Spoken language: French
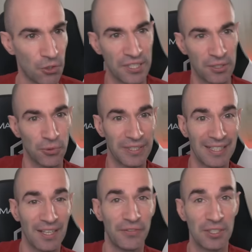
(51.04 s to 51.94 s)
On enchaîne sur une
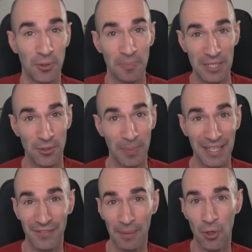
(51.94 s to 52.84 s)
carte graphique sur une baisse de
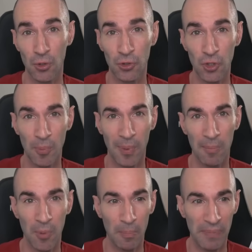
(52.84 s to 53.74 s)
prix, vraiment le top
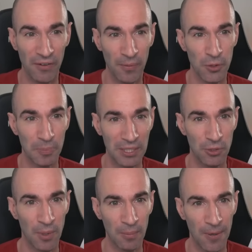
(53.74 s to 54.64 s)
rapport performance-prix
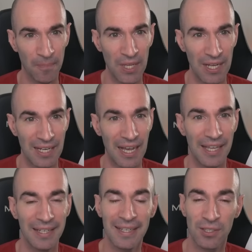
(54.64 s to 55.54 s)
du moment. La
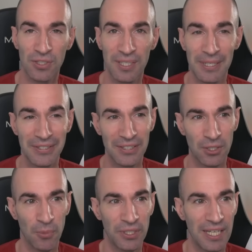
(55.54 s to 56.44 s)
RX
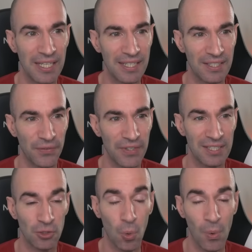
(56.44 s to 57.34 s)
6600 modèle
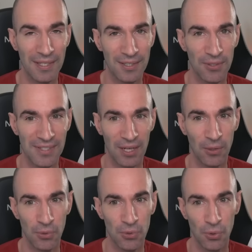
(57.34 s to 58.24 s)
XFX,
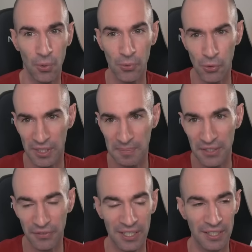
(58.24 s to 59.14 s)
352 euros. Donc des
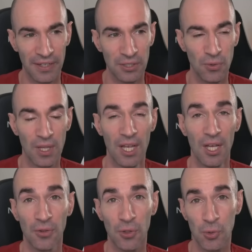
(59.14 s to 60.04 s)
petits frais de livraison.
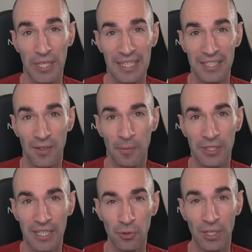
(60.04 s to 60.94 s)
Dans tous les cas, c'est
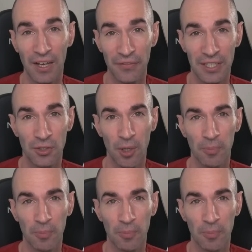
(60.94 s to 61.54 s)
vraiment une carte graphique